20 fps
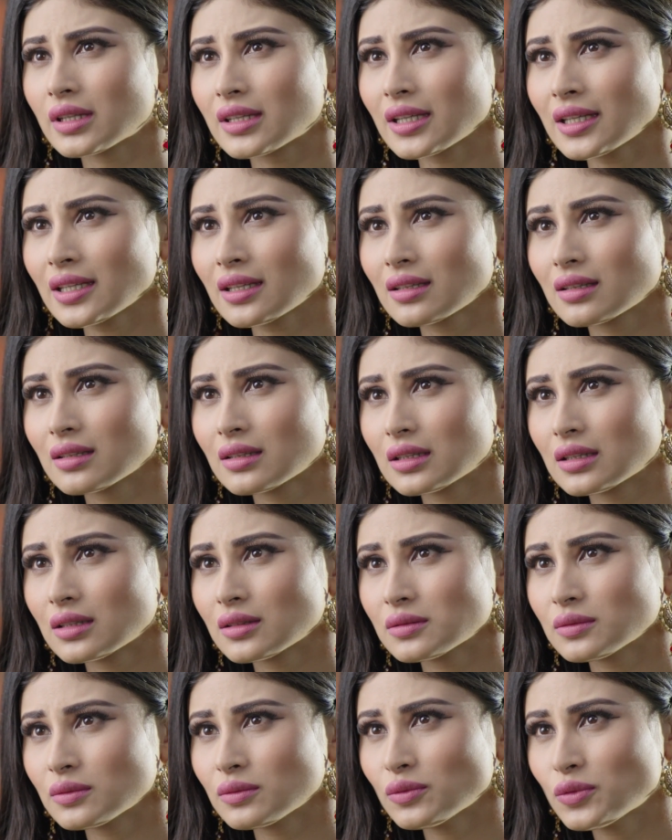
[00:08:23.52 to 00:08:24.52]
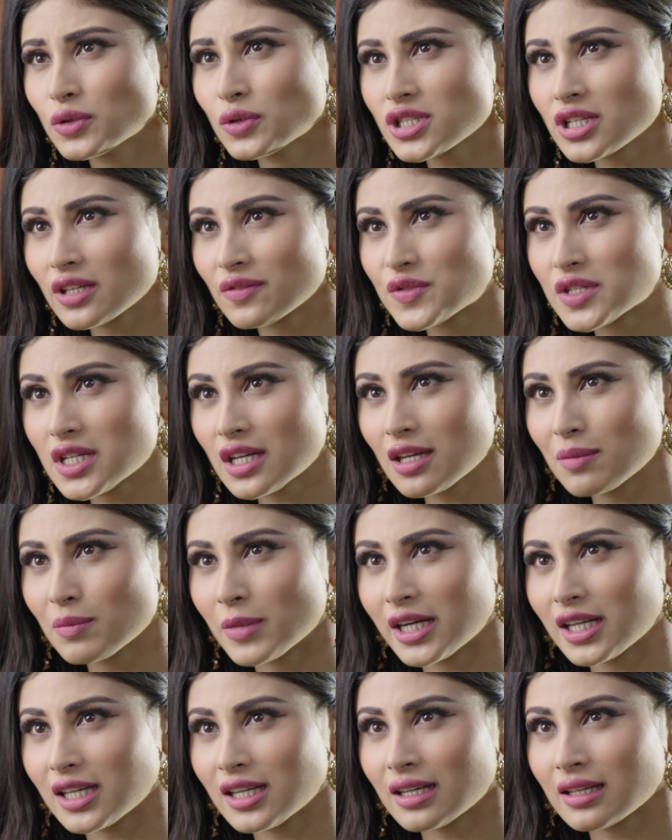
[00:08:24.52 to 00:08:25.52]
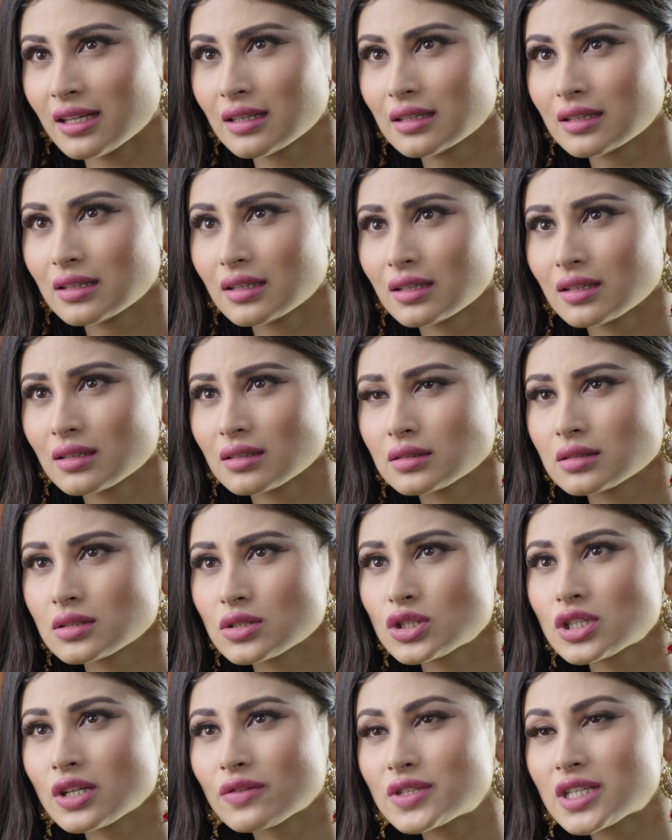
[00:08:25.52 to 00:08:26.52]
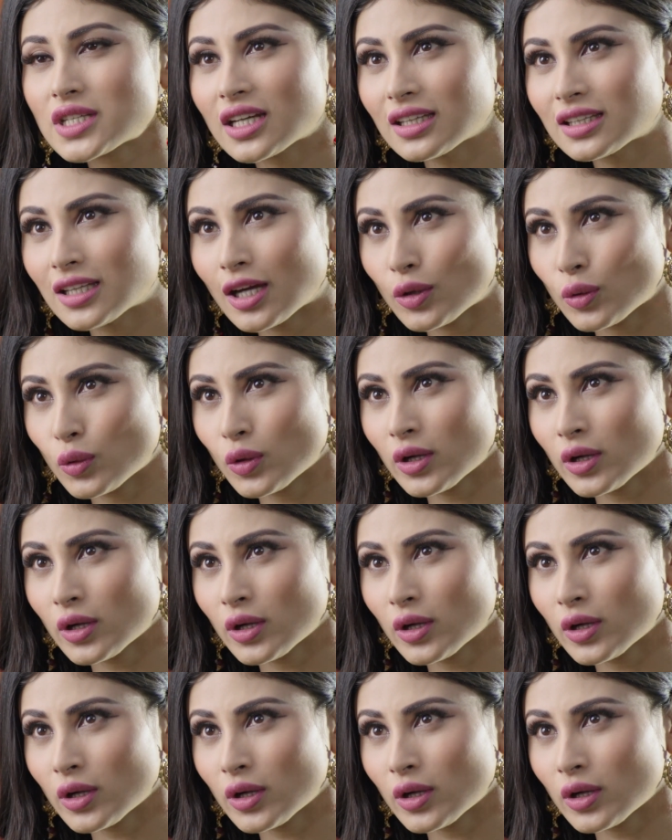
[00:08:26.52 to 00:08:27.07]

Ritik, o yılan kristali mabette